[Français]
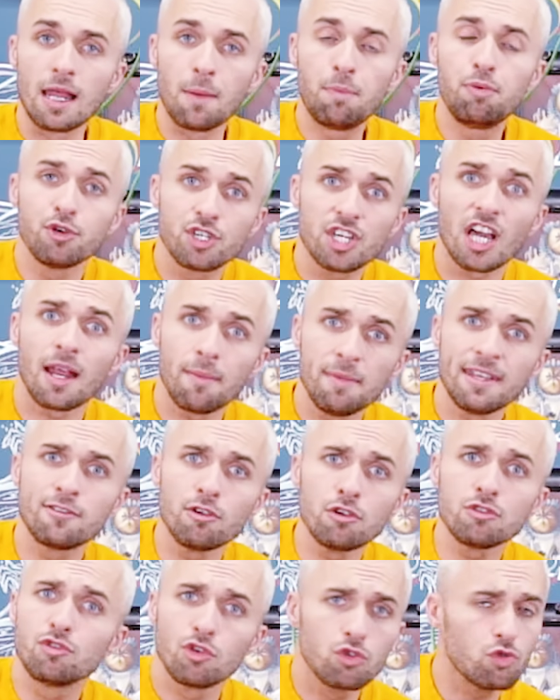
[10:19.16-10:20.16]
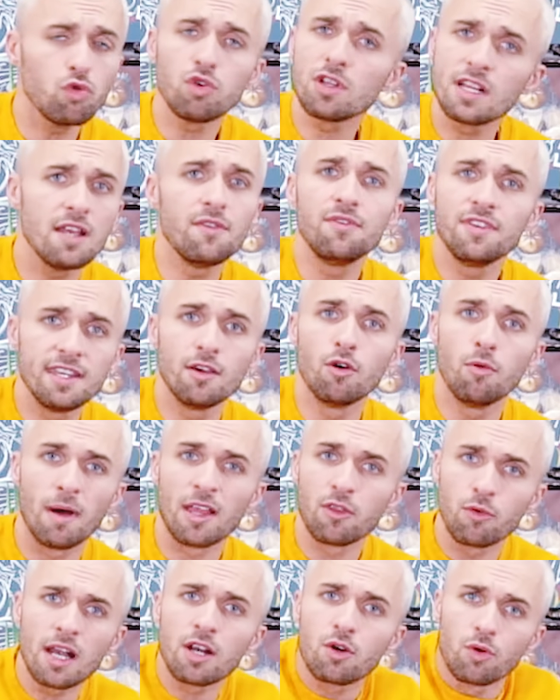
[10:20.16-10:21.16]
la plus calamiteuse de toutes les vidéos
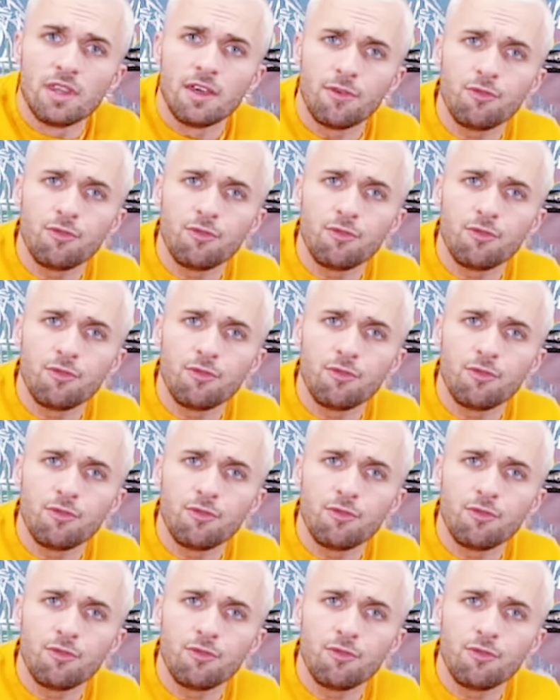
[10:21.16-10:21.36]
manuelles qu'on ait